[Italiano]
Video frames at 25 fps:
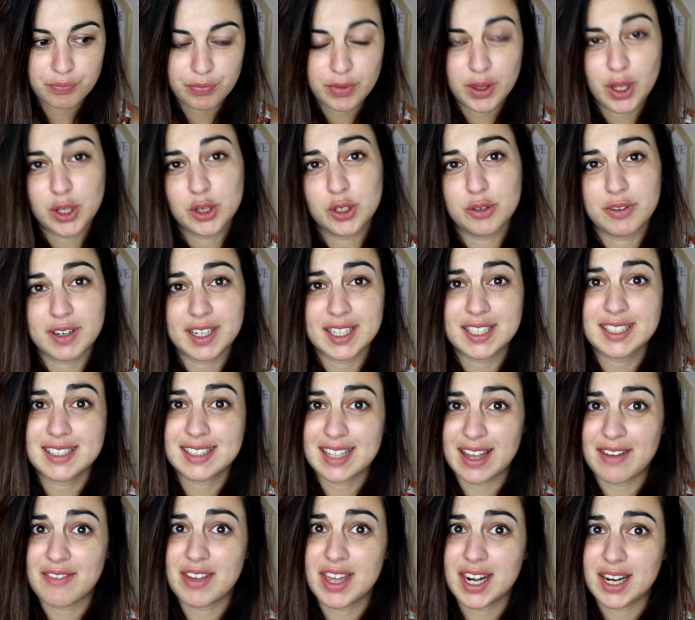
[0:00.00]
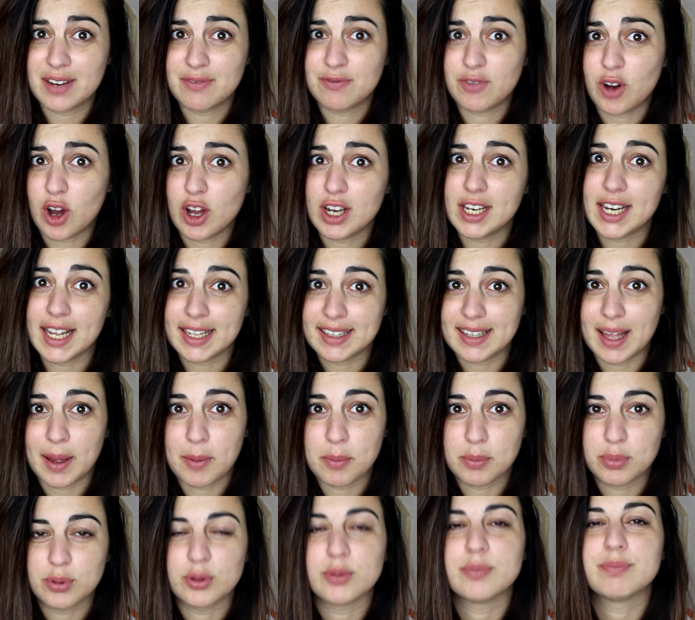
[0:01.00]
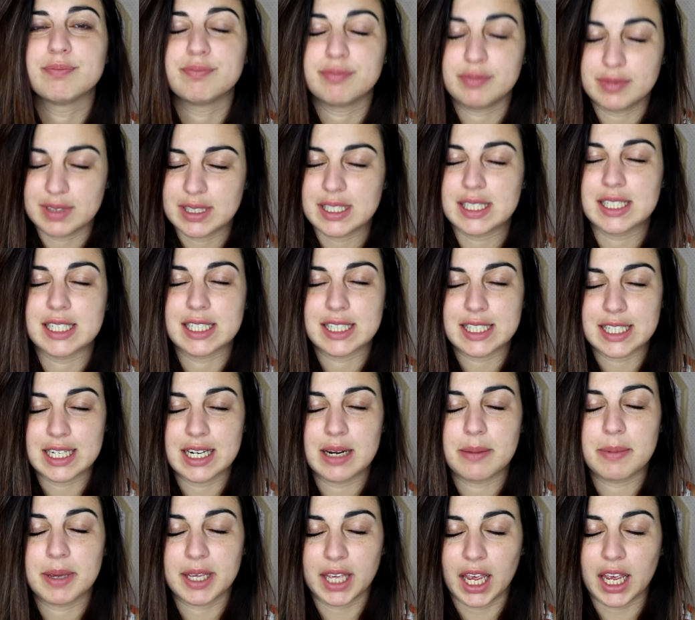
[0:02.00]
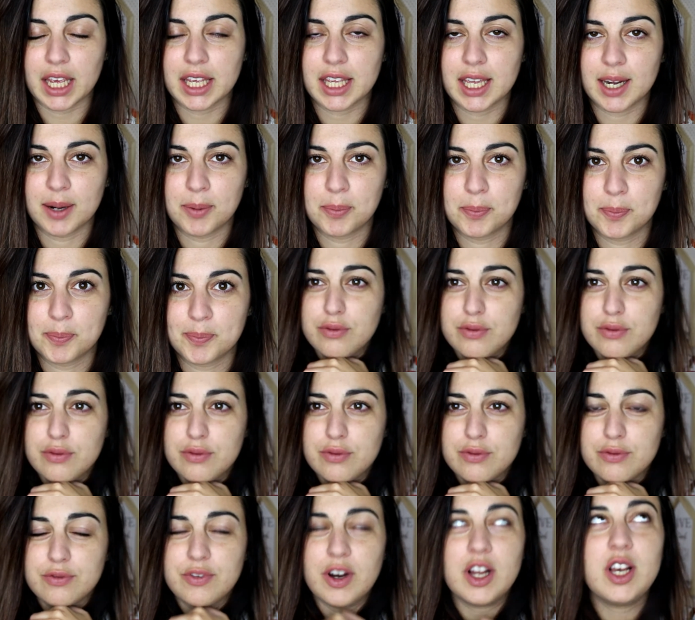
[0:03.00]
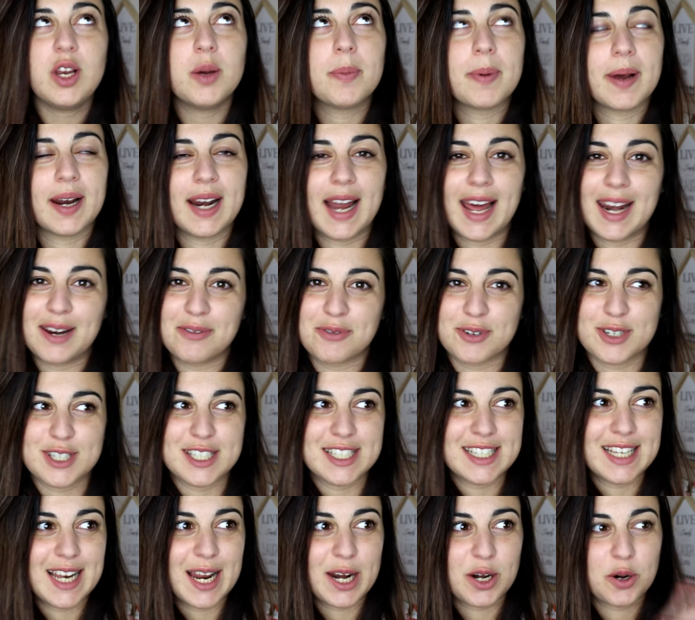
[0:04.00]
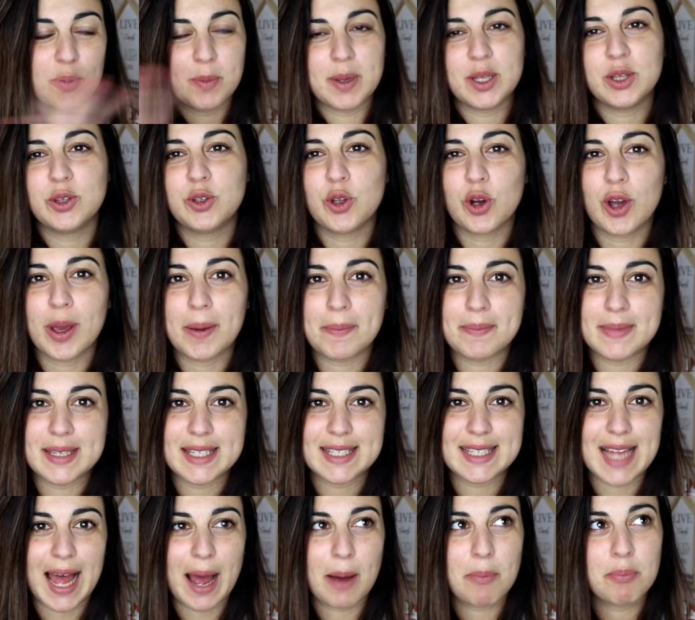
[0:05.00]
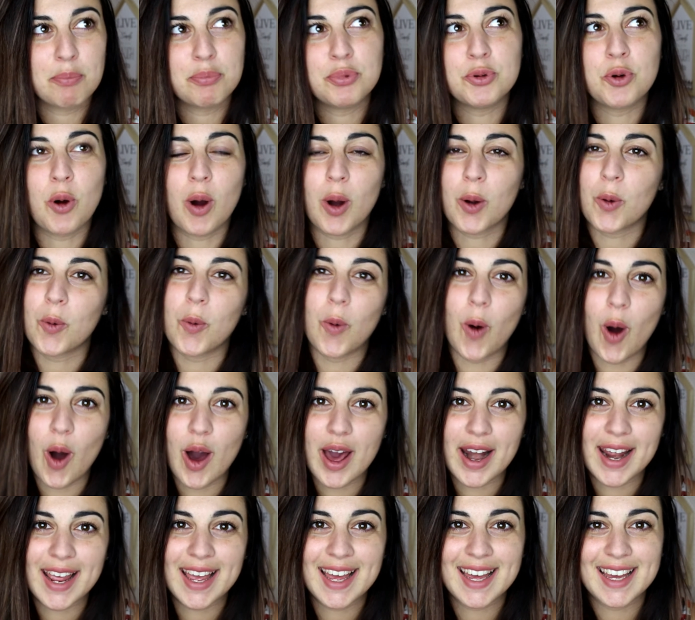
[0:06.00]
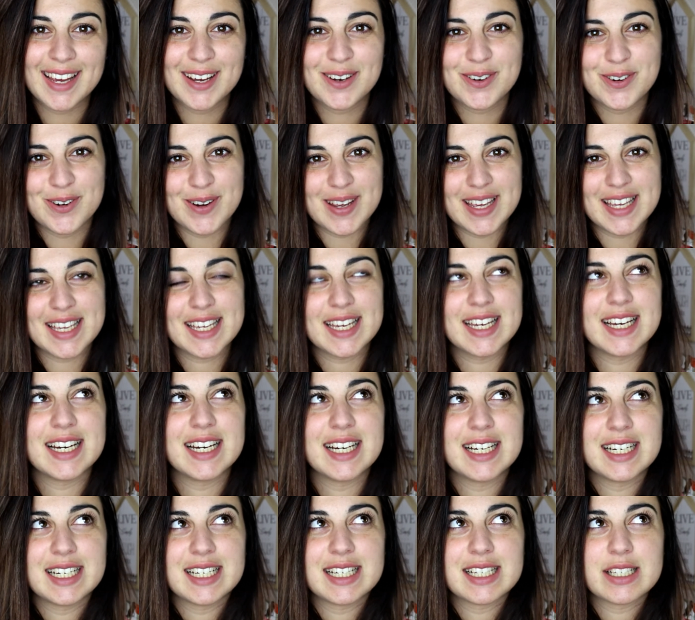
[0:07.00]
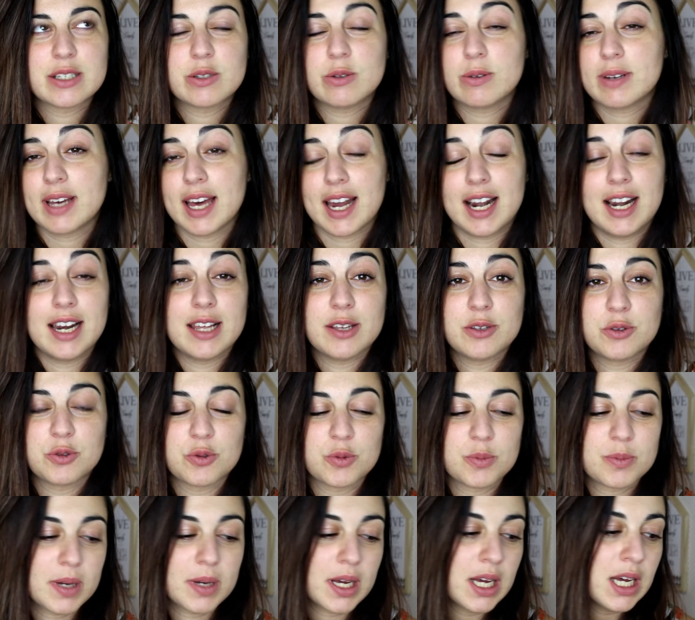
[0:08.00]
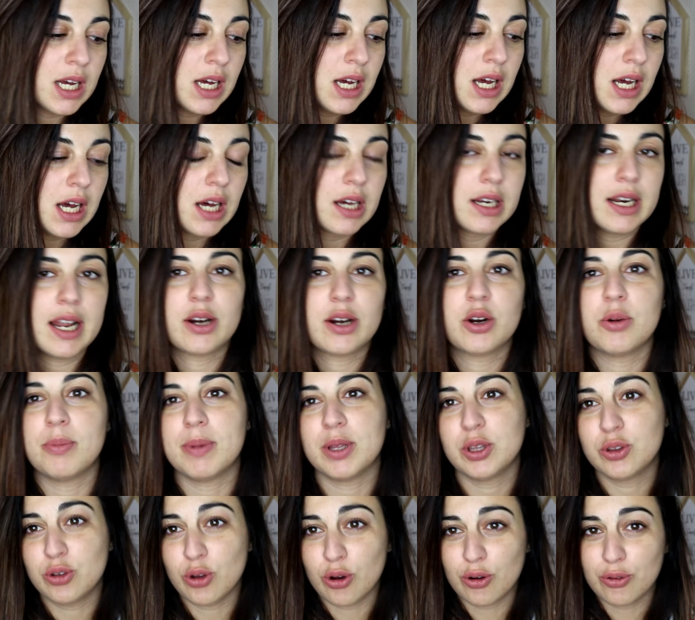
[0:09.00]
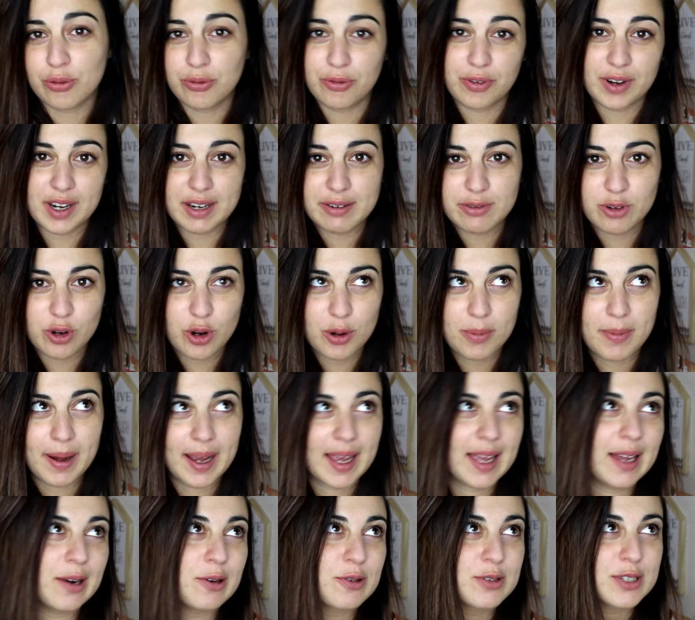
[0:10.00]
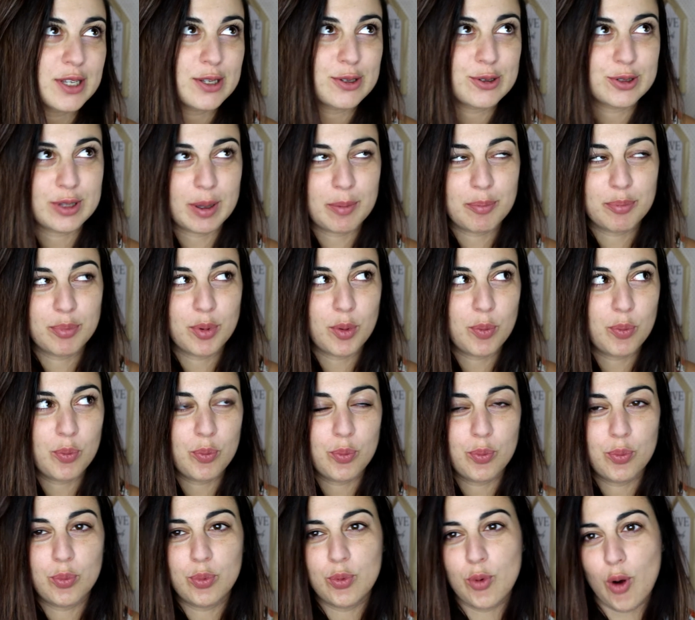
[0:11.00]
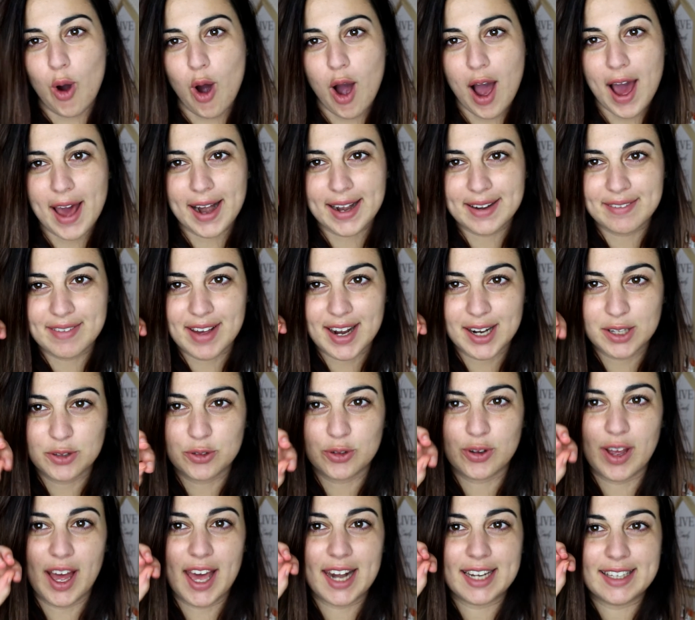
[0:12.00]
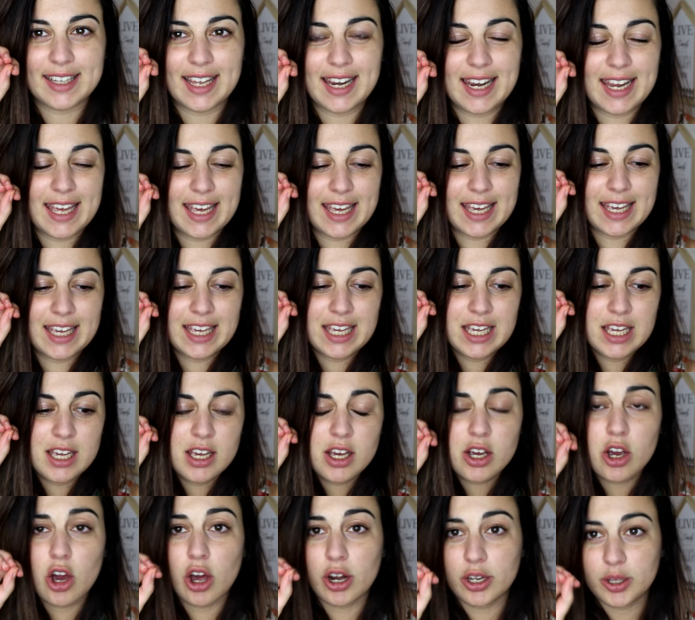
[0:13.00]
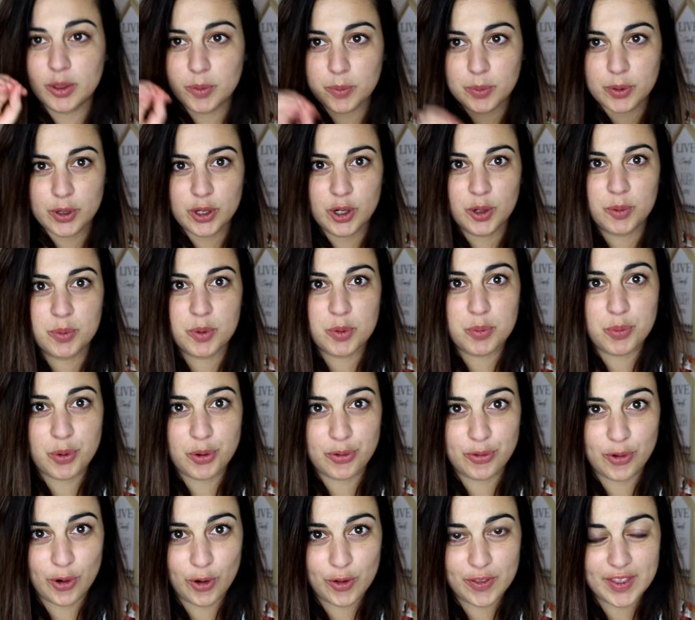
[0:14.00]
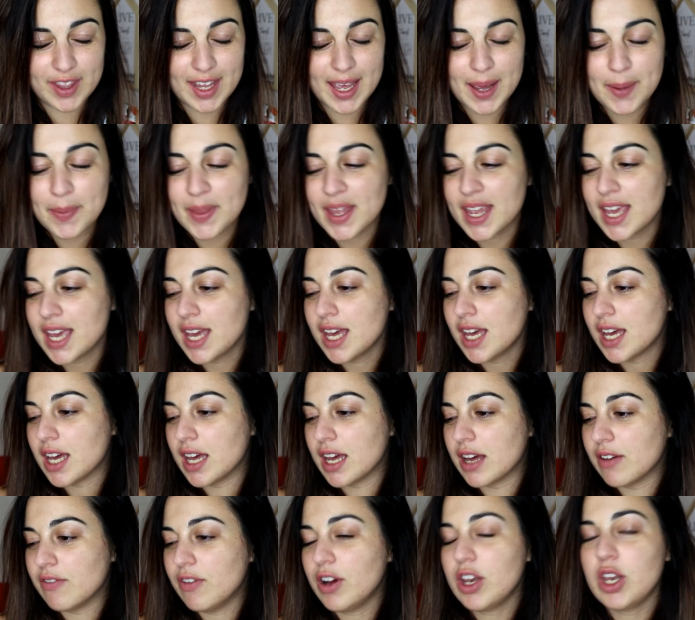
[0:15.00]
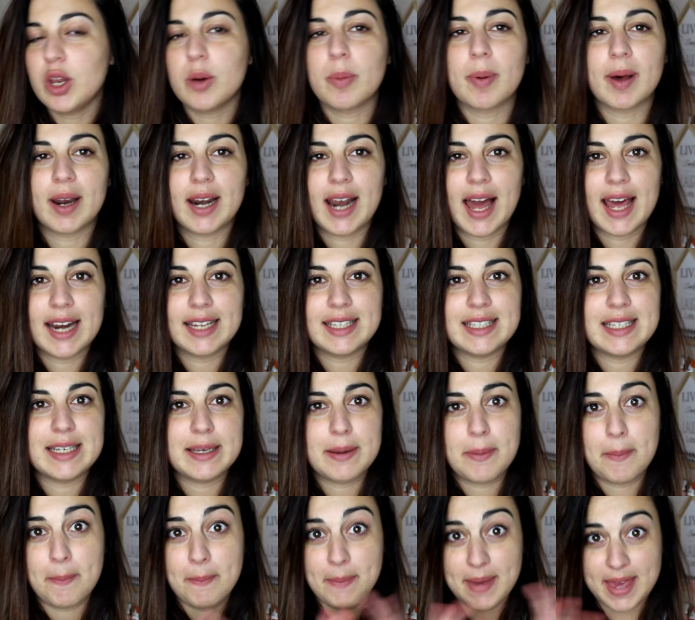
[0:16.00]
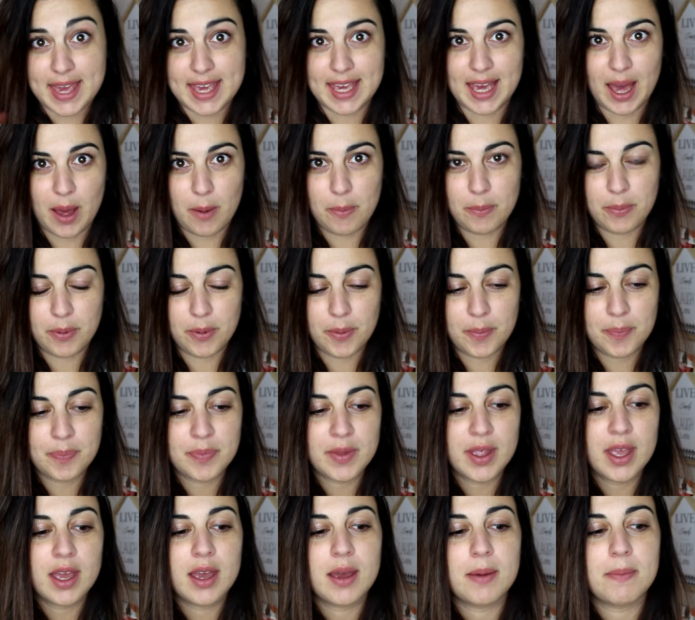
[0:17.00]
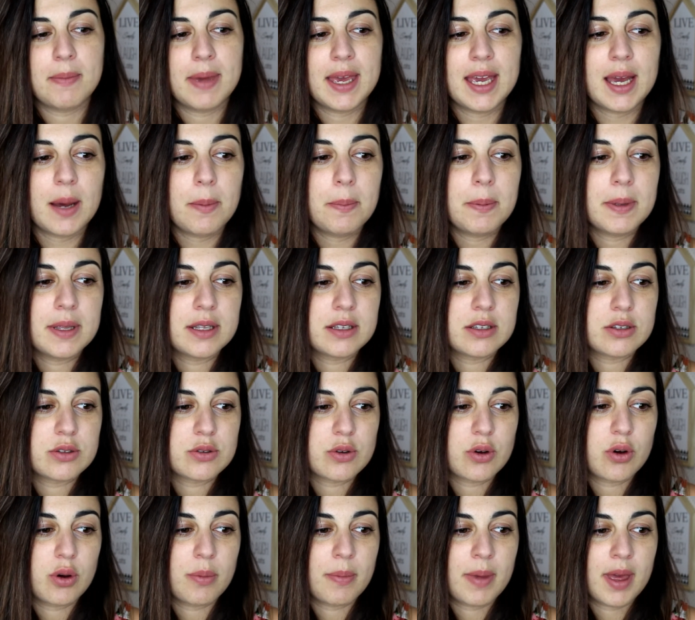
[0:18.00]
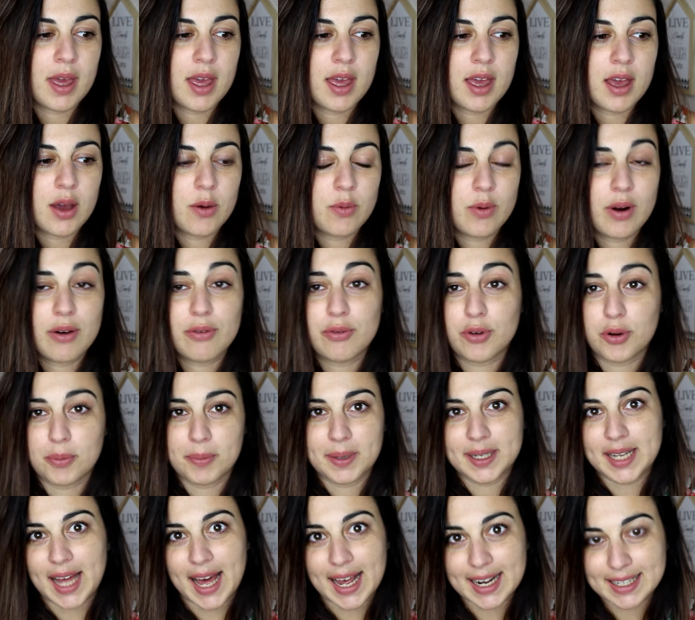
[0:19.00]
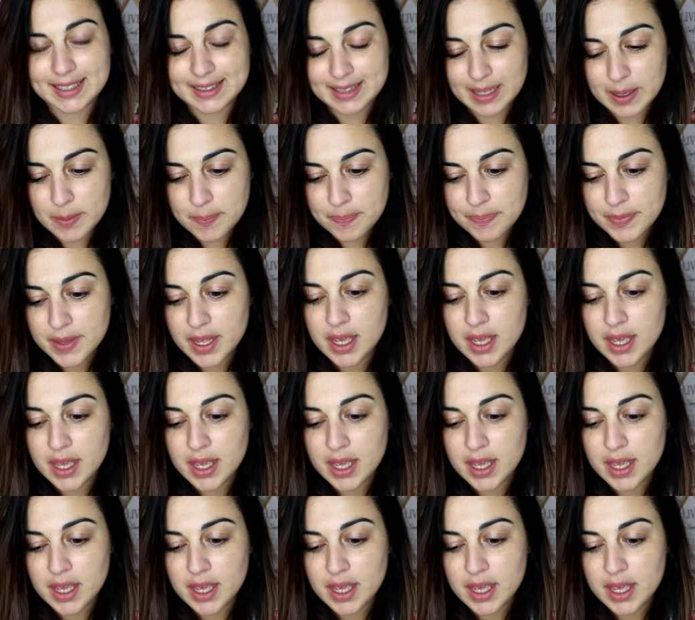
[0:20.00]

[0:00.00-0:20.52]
dovreste avere voglia e tempo di sentire le mie chiacchiere Voglio parlare forse dell'argomento che mi sta più a cuore qui eh, sul canale YouTube Un argomento frivolo ma che allo stesso tempo può arrivare a toccare delle corde un pochino più profonde. Eh, voglio parlare di make-up, make-up inteso come una forma d'arte,